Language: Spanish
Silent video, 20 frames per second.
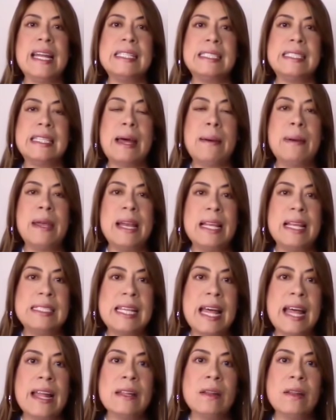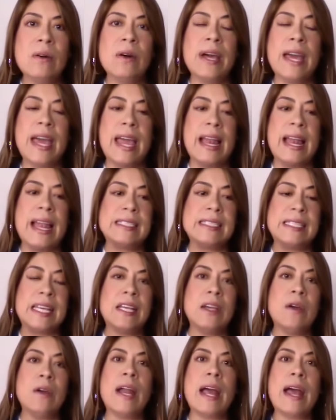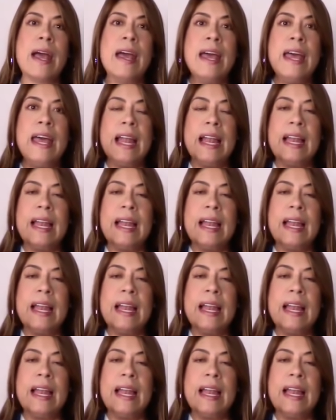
estabilizando, que la señora